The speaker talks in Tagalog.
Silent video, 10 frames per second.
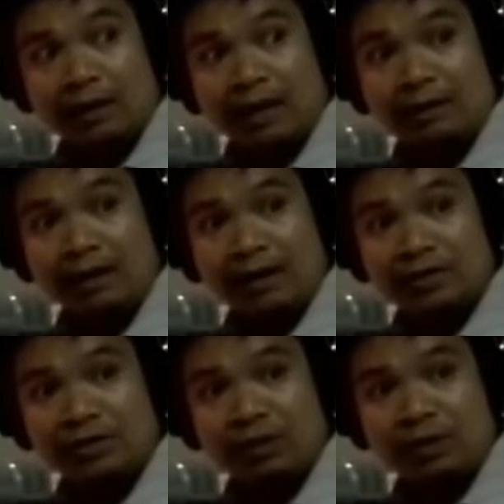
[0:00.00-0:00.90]

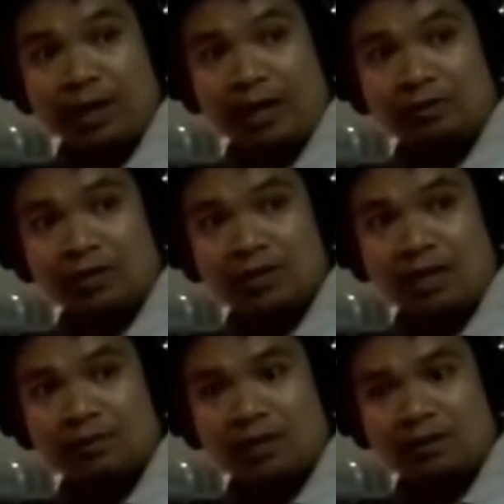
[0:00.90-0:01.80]
Unless you have a healthy
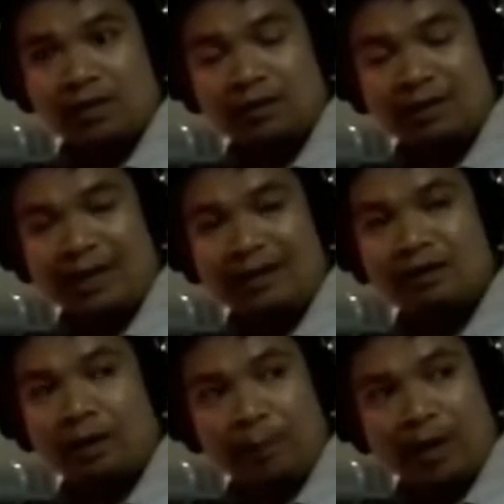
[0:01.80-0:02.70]
stem cell that
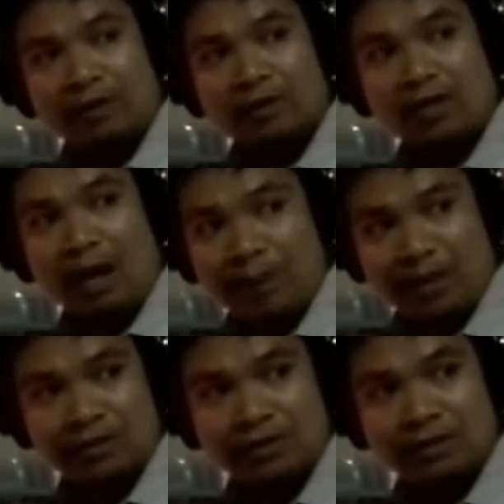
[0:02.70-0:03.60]
can repair the
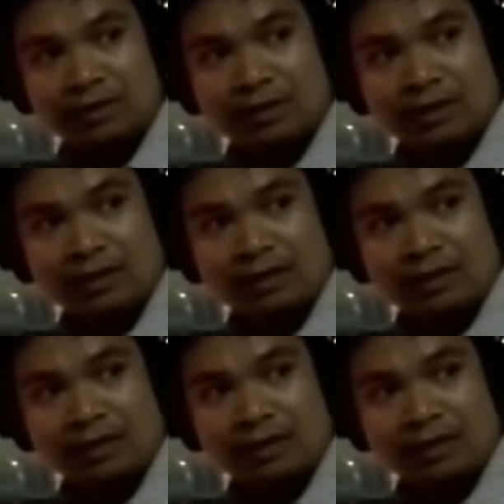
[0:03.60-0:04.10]
damage. The damage.